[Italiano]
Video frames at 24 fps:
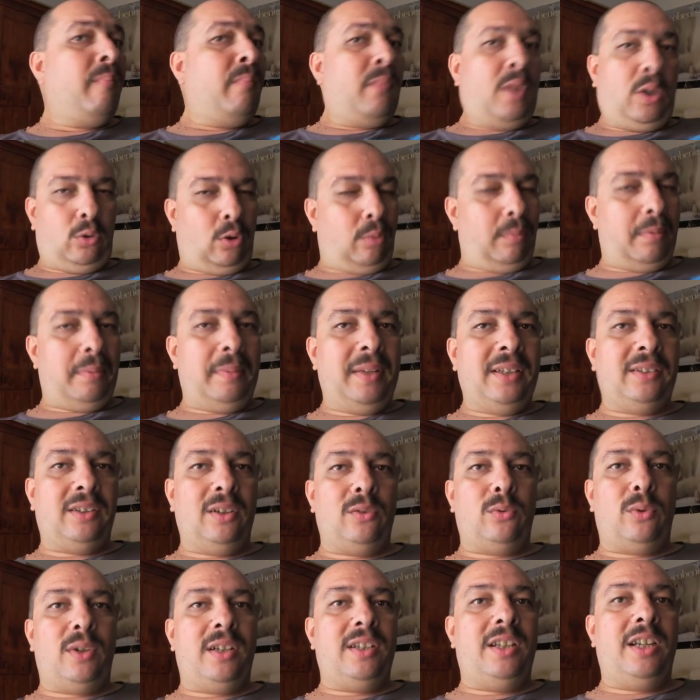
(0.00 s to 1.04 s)
Normalmente il
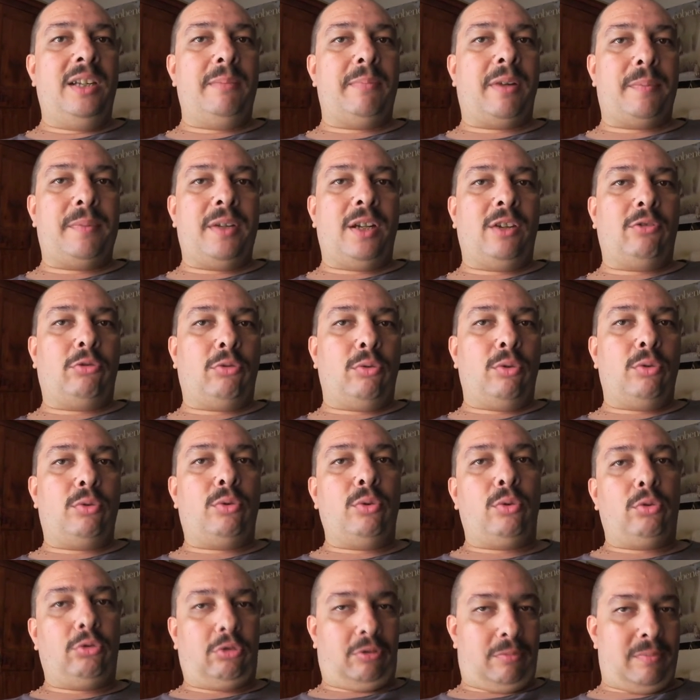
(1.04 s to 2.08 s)
lunedì i barbieri sono chiusi,